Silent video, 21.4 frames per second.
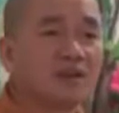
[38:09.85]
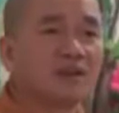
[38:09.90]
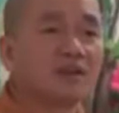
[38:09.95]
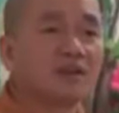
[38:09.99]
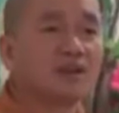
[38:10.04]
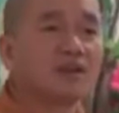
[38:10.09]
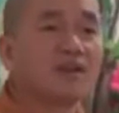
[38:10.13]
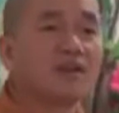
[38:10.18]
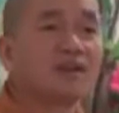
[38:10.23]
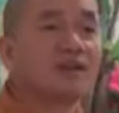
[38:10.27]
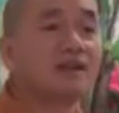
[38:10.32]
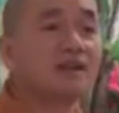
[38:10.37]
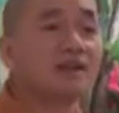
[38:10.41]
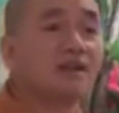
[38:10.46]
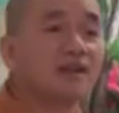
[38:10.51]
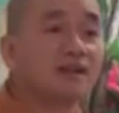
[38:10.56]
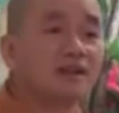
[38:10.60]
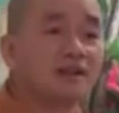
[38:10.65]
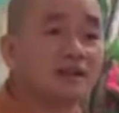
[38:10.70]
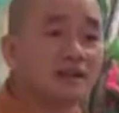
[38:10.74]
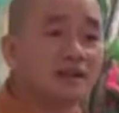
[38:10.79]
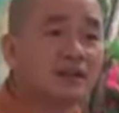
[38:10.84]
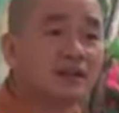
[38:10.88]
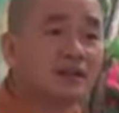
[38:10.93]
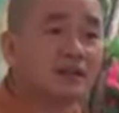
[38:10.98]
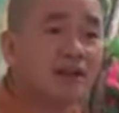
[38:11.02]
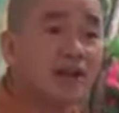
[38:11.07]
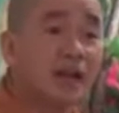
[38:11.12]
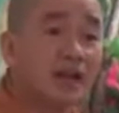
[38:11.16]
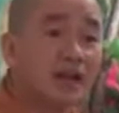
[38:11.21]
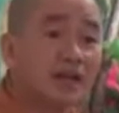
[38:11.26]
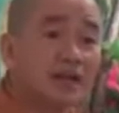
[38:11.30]
Rồi gia đình á,
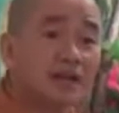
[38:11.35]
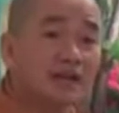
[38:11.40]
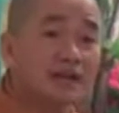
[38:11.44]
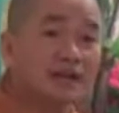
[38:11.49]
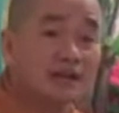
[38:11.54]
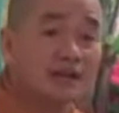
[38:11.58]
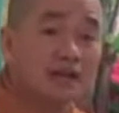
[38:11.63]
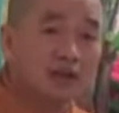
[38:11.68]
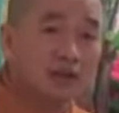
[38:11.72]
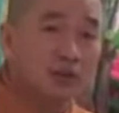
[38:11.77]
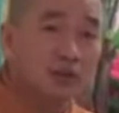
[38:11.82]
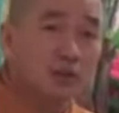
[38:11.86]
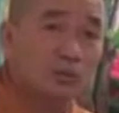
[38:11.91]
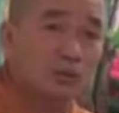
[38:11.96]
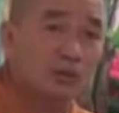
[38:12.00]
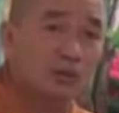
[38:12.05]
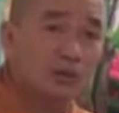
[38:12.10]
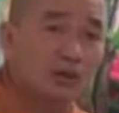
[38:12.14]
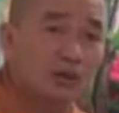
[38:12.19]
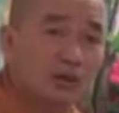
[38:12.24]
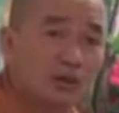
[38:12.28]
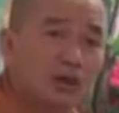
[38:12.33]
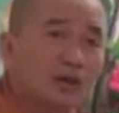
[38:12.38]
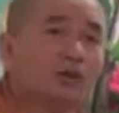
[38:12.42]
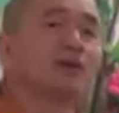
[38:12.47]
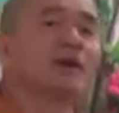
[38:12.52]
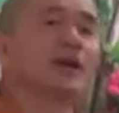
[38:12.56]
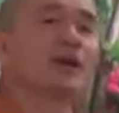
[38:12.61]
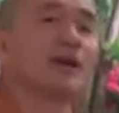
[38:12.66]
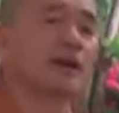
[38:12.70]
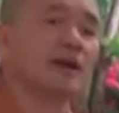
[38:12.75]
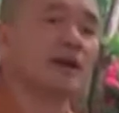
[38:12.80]
nghe tôi tụng á là
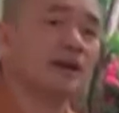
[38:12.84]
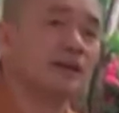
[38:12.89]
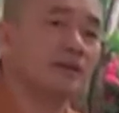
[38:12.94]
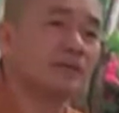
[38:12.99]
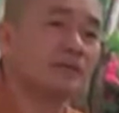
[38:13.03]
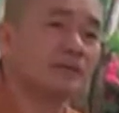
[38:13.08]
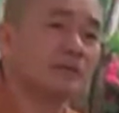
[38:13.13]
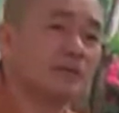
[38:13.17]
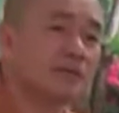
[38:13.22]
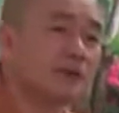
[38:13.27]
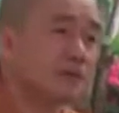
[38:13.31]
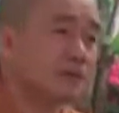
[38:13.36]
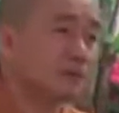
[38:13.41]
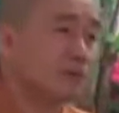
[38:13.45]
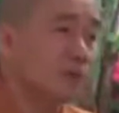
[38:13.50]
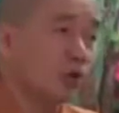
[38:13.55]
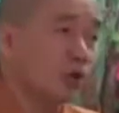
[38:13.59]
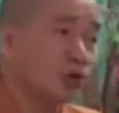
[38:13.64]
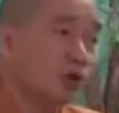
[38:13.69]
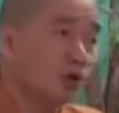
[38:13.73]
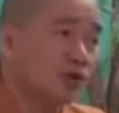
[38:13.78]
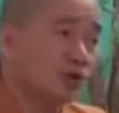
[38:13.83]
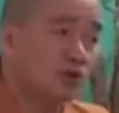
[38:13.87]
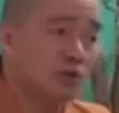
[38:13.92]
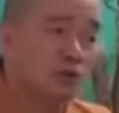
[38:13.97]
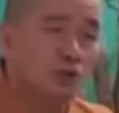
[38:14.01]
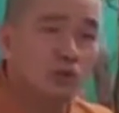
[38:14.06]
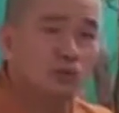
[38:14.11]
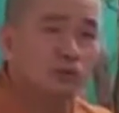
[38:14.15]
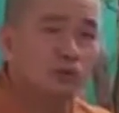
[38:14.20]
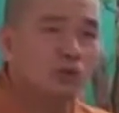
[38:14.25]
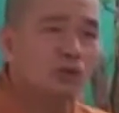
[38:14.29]
có nghe hay không? Mọi người
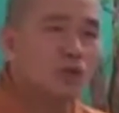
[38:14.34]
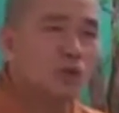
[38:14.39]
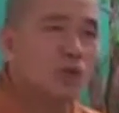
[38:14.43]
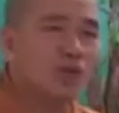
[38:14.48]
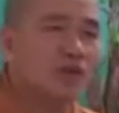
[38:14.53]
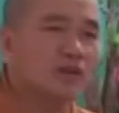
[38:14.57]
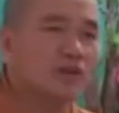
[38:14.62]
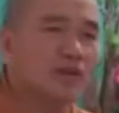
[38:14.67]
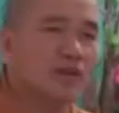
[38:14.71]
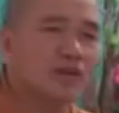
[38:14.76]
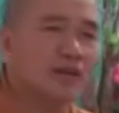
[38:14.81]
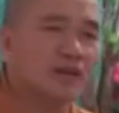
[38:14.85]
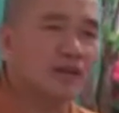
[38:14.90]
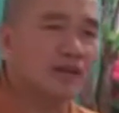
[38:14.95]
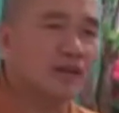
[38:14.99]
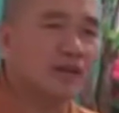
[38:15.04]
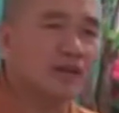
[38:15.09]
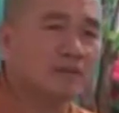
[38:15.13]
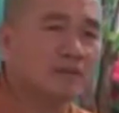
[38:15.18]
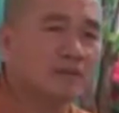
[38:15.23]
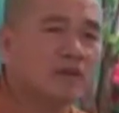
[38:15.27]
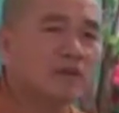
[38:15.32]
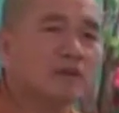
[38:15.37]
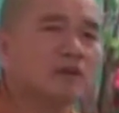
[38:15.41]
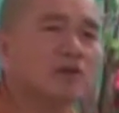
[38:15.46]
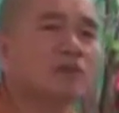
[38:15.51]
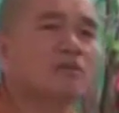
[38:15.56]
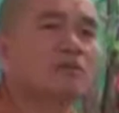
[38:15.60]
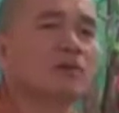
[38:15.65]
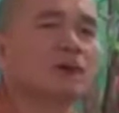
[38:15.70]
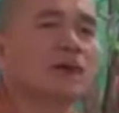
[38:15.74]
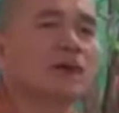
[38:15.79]
xung quanh bên ngoài có nghe hay không? Nếu
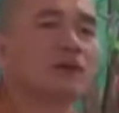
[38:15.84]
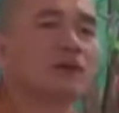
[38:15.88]
không